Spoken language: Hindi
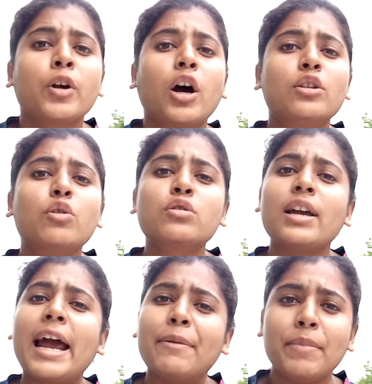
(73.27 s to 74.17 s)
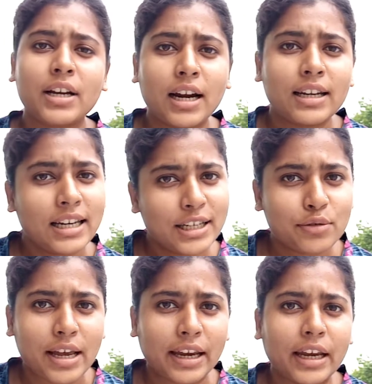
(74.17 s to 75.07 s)
और दोस्तों एडमिट कार्ड रिलीज़ हो
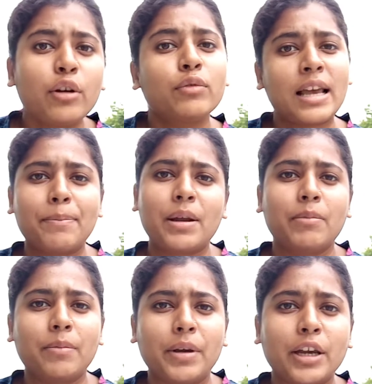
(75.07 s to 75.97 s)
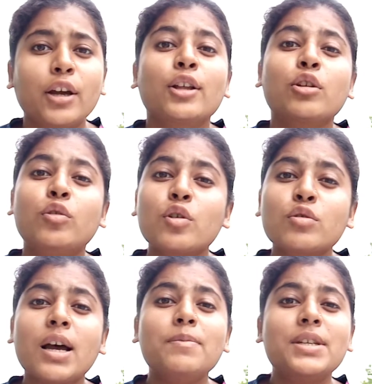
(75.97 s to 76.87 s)
जाएंगे सेप्टेम्बर में ही तो
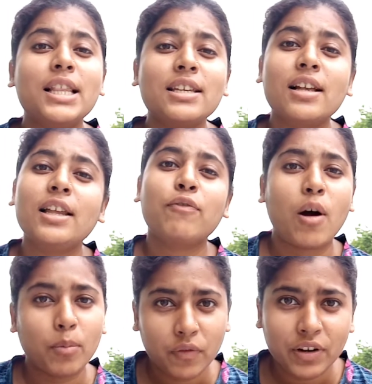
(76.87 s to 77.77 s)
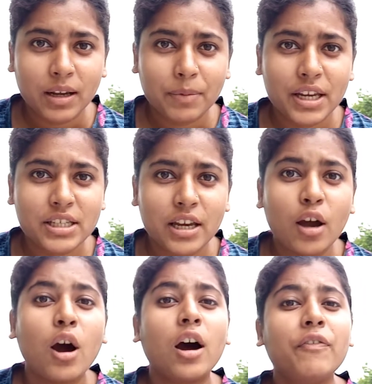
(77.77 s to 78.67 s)
दोस्तों आप जल्दी से जल्दी फॉर्म को फिलअप कीजिए
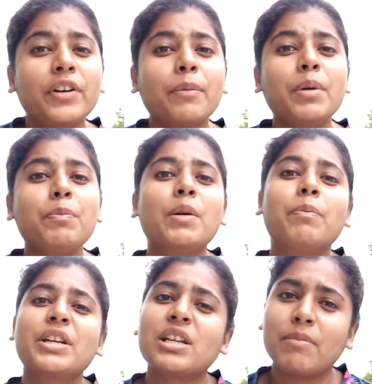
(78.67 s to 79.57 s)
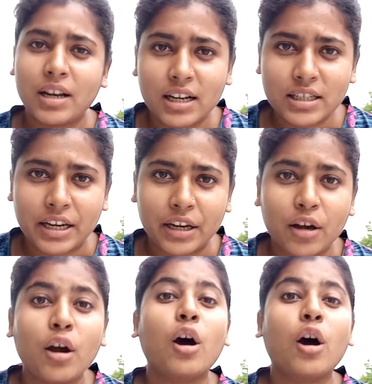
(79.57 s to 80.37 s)
और फिर अपने प्रिपरेशन में लग जाइए